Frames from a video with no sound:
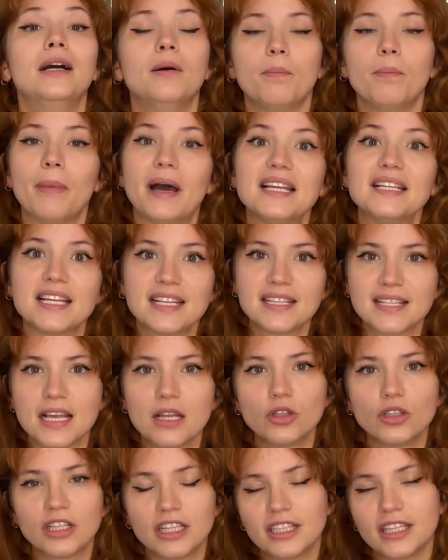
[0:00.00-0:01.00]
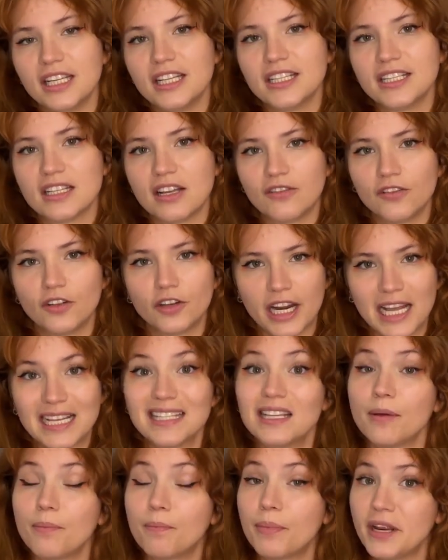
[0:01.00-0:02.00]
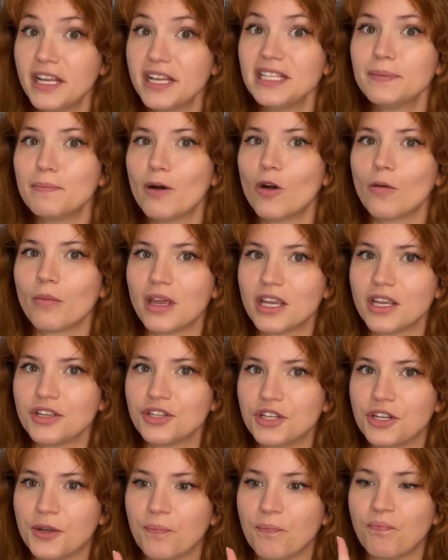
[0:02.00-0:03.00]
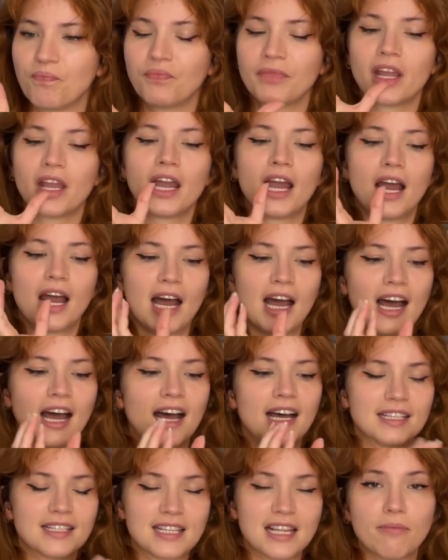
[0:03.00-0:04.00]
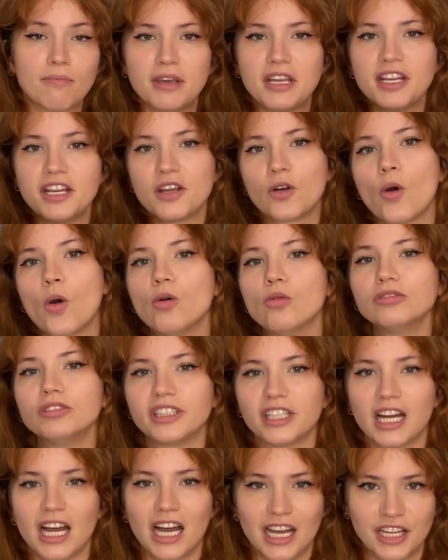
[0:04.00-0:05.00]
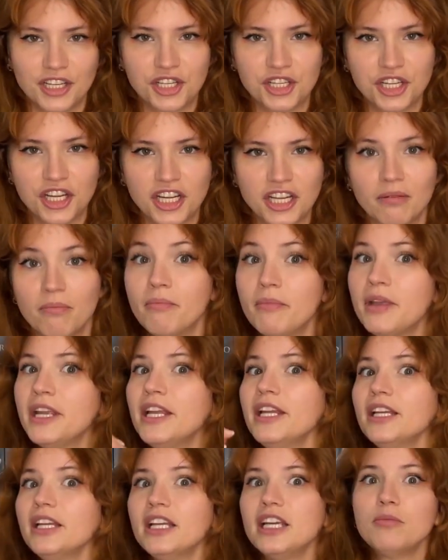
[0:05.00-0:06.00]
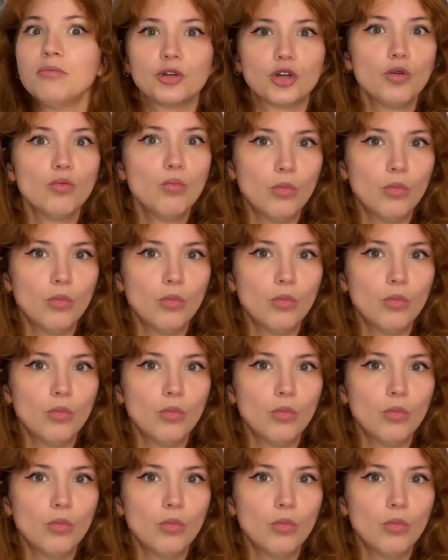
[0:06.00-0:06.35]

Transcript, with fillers: Mas essa luta deles na floresta, principalmente a Sabine contra a Shin me lembrou